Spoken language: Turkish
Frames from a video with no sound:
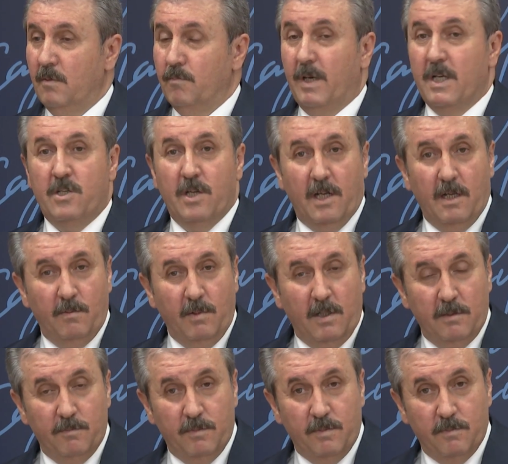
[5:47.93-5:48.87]

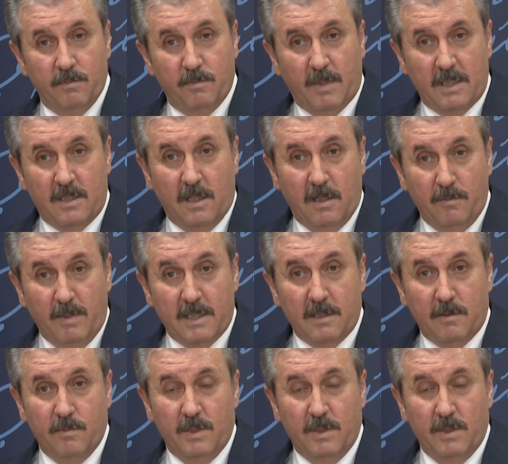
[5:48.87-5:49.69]
Başaramay, başaramaz